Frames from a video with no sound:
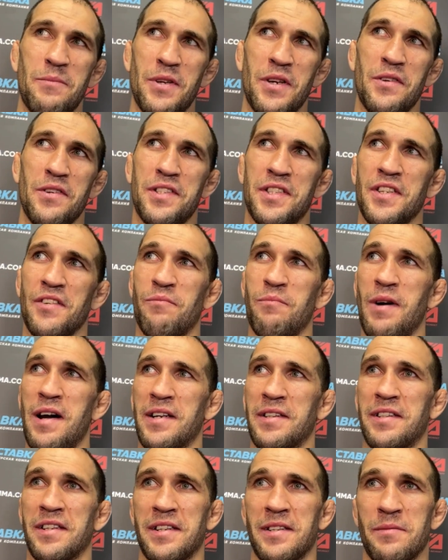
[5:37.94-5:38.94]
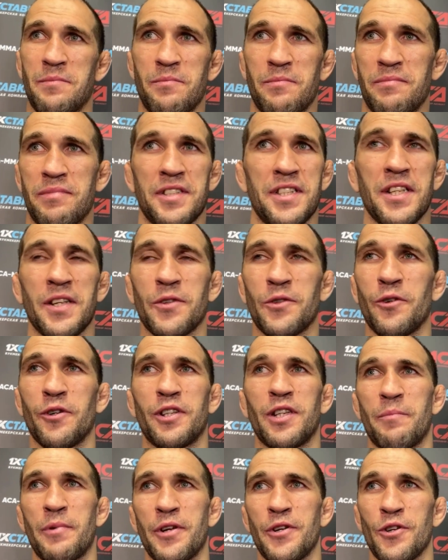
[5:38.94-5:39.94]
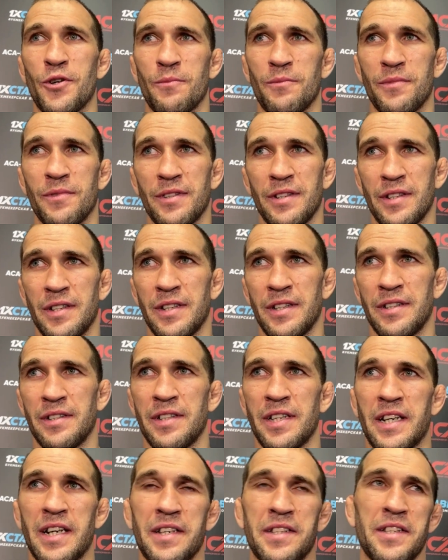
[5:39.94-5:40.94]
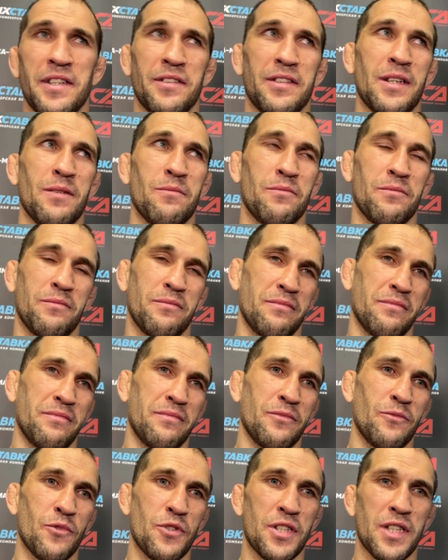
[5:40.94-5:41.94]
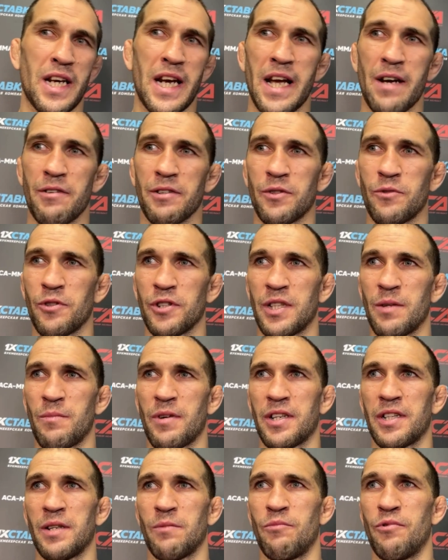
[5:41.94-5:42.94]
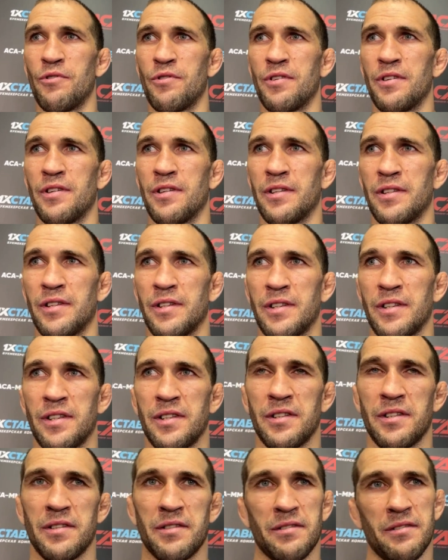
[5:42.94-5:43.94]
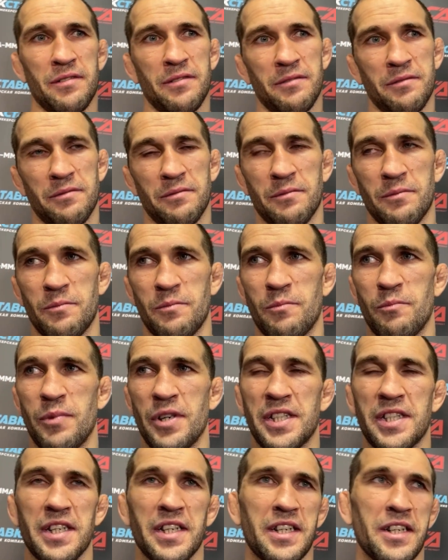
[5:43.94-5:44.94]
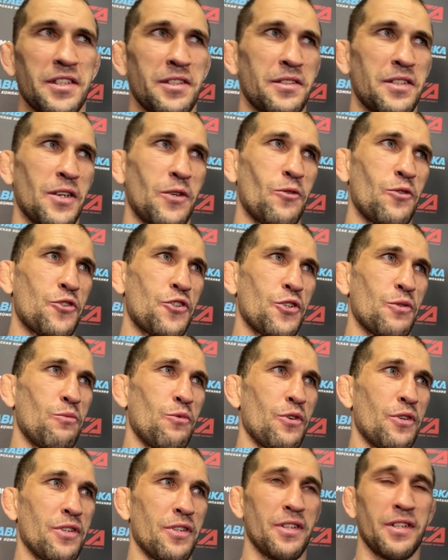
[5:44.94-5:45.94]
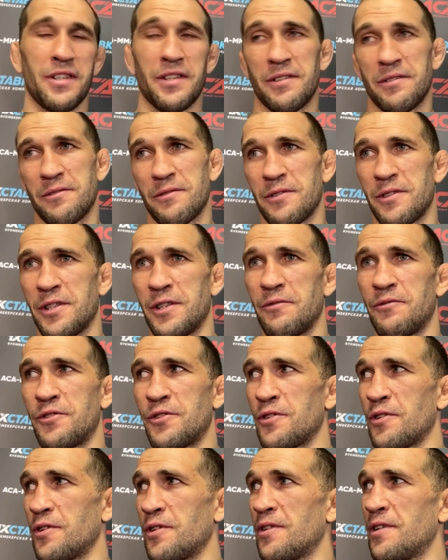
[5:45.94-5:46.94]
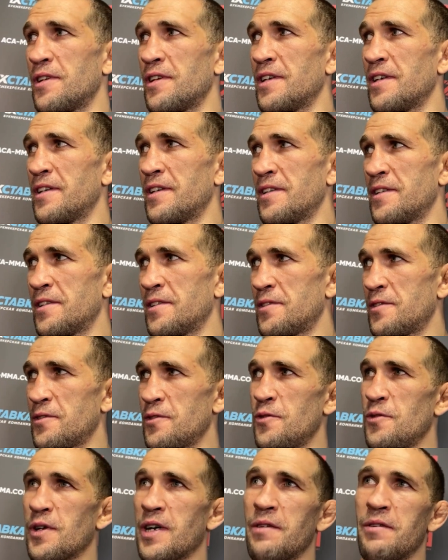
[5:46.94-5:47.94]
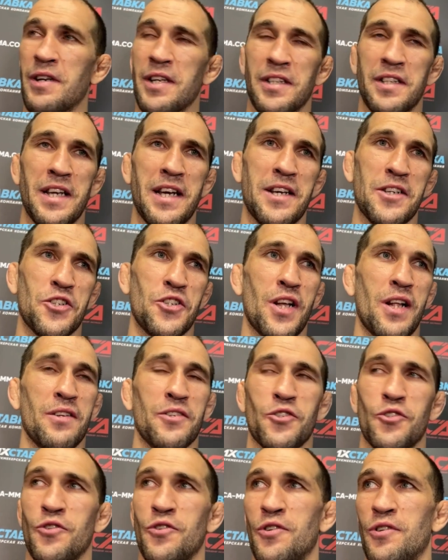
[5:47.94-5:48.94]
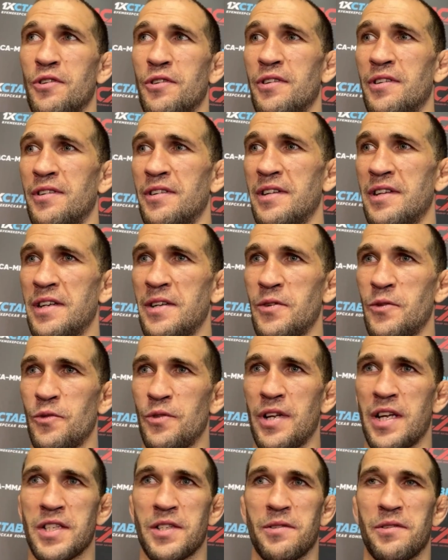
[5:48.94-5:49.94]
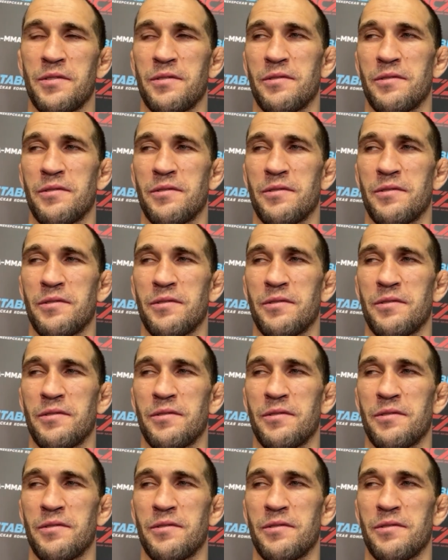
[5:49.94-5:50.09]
перевести в партер сделать какой-то прием. Не хотел там устраивать какой-то мордобой. Быстренько закончил бой и, и все. Но он говорит, я ждал, что у нас